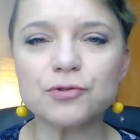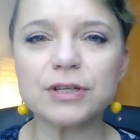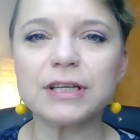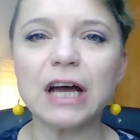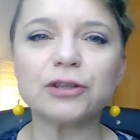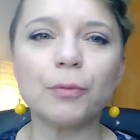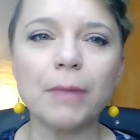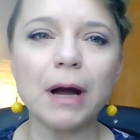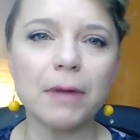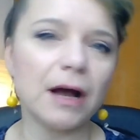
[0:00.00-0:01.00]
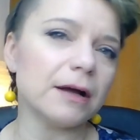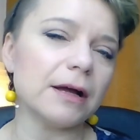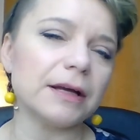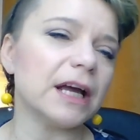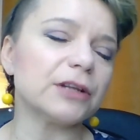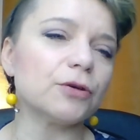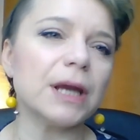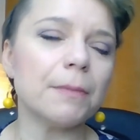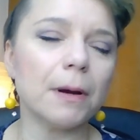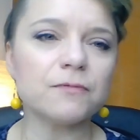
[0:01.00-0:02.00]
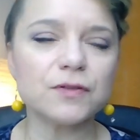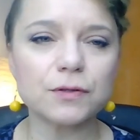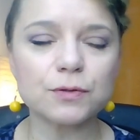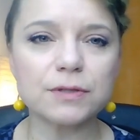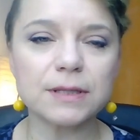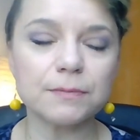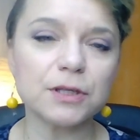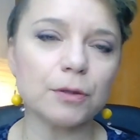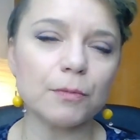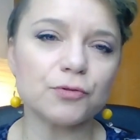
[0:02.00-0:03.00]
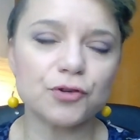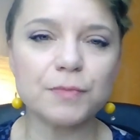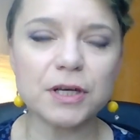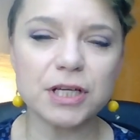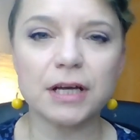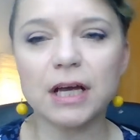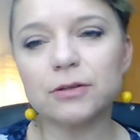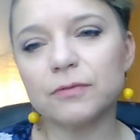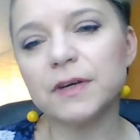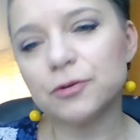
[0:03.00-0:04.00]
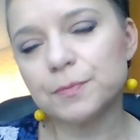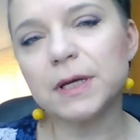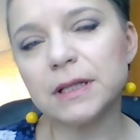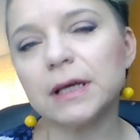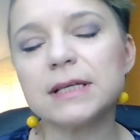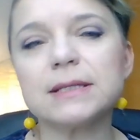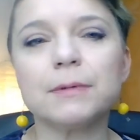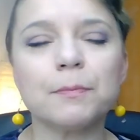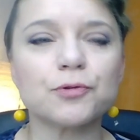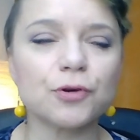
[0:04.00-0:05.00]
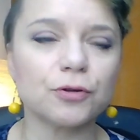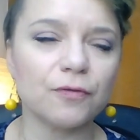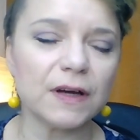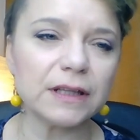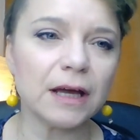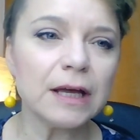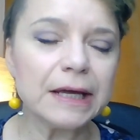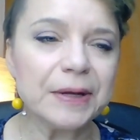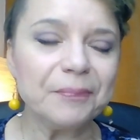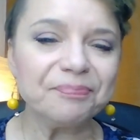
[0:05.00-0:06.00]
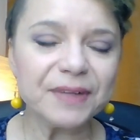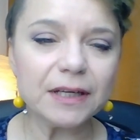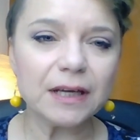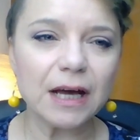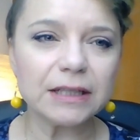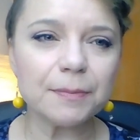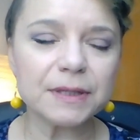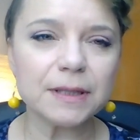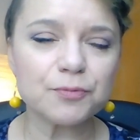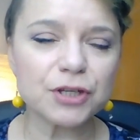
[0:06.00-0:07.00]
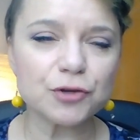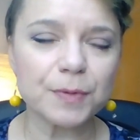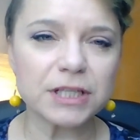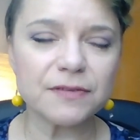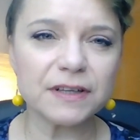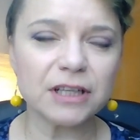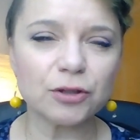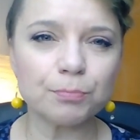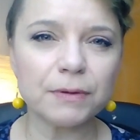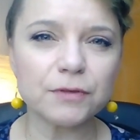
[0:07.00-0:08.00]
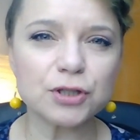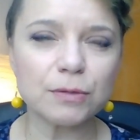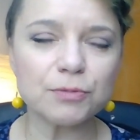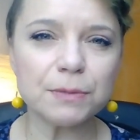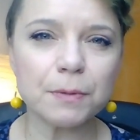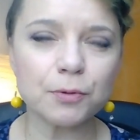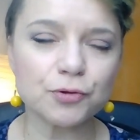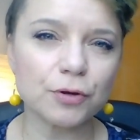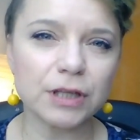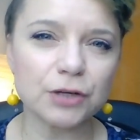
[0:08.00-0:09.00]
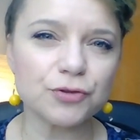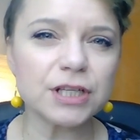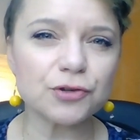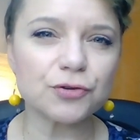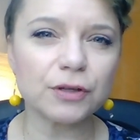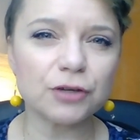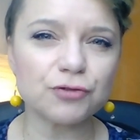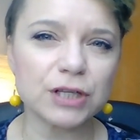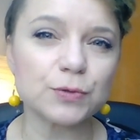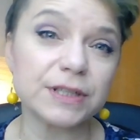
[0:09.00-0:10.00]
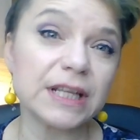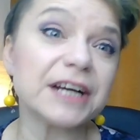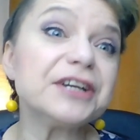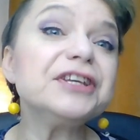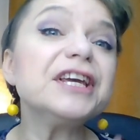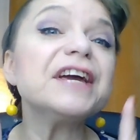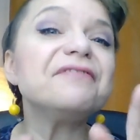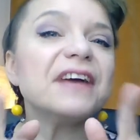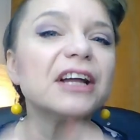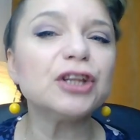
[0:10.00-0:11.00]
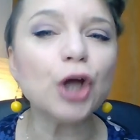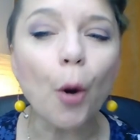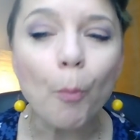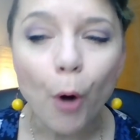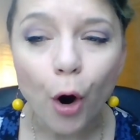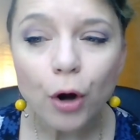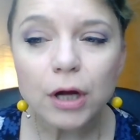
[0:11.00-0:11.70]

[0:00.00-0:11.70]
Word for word: że ja to mam, a, a ja to nie mam, w związku z tym ty to możesz mieć, a ja to wiesz, biedna jestem i poszkodowana a nie będę przecież pracować nad tą pewnością siebie, bo szkoda życia, szkoda czasu i tak nie wiadomo,